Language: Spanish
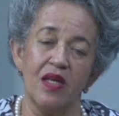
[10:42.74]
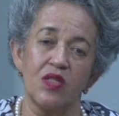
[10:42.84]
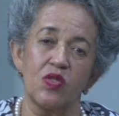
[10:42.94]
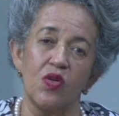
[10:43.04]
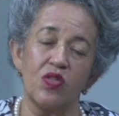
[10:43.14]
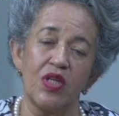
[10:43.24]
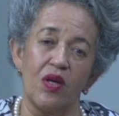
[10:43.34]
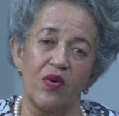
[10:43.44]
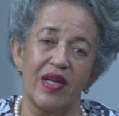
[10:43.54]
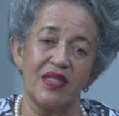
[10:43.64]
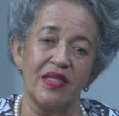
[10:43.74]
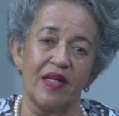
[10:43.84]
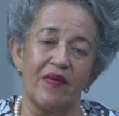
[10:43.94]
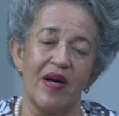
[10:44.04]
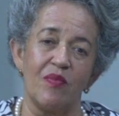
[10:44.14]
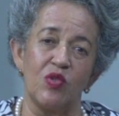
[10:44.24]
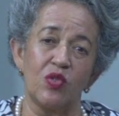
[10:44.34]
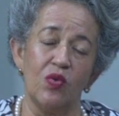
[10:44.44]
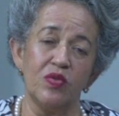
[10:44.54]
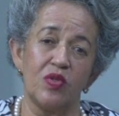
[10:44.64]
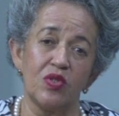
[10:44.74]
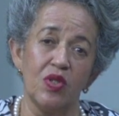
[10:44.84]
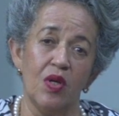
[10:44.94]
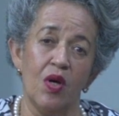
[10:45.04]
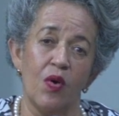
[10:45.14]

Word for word: solo se logra si trabajamos juntos,